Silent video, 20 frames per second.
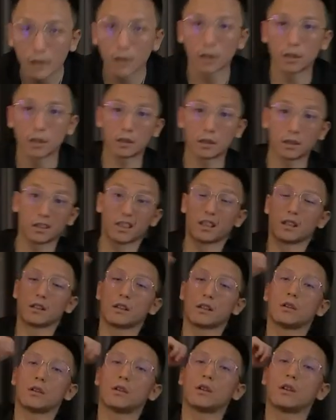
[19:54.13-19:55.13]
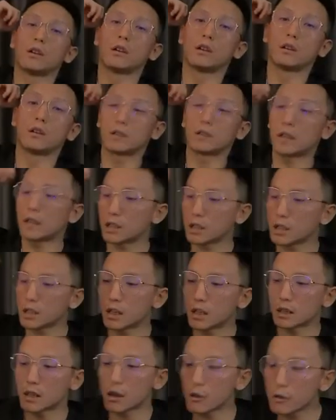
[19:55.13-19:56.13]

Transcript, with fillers: 发给整个大部门的邮件，